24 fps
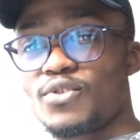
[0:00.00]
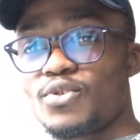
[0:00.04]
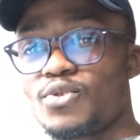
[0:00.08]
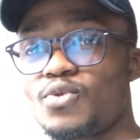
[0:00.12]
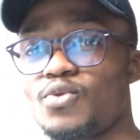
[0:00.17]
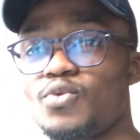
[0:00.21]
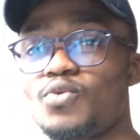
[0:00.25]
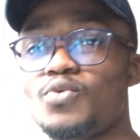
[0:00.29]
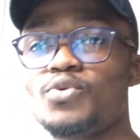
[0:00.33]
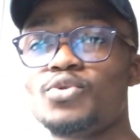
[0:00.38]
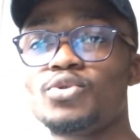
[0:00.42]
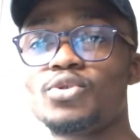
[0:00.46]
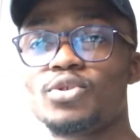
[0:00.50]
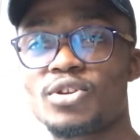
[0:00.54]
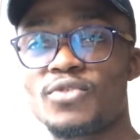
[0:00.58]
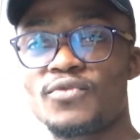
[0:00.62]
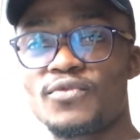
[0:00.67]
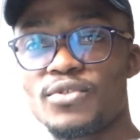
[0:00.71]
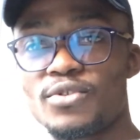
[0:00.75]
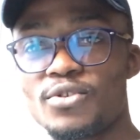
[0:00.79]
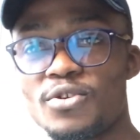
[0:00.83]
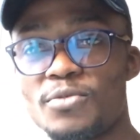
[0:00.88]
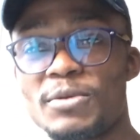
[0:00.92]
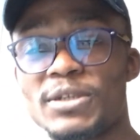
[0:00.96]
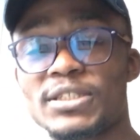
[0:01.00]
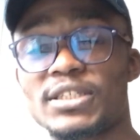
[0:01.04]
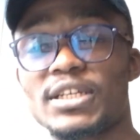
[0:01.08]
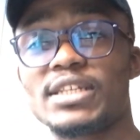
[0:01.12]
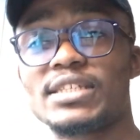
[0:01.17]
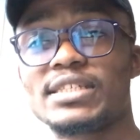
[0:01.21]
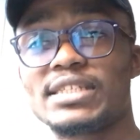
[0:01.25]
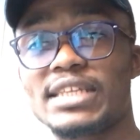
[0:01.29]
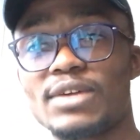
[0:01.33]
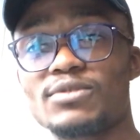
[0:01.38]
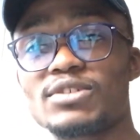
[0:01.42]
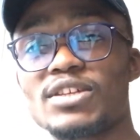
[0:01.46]
vidéo ou une autre vidéo parce
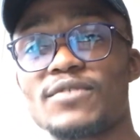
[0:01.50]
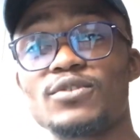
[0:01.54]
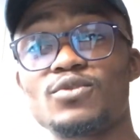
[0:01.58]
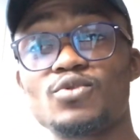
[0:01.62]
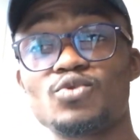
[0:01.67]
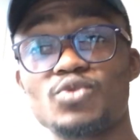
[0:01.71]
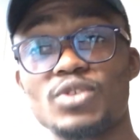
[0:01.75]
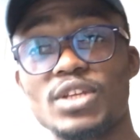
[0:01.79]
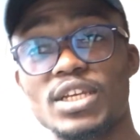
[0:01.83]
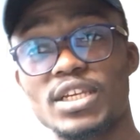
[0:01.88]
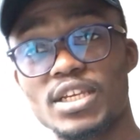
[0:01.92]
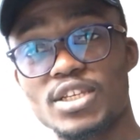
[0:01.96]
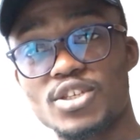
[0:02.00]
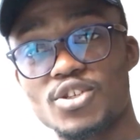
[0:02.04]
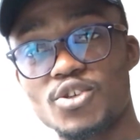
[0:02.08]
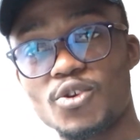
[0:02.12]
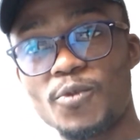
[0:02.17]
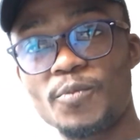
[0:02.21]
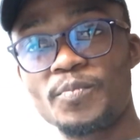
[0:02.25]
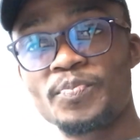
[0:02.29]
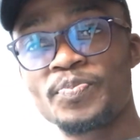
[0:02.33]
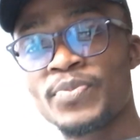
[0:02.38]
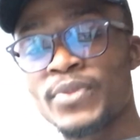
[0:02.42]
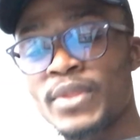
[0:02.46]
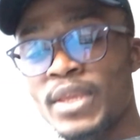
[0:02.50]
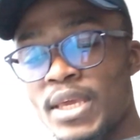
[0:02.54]
que je sais que vous avez toujours des questions.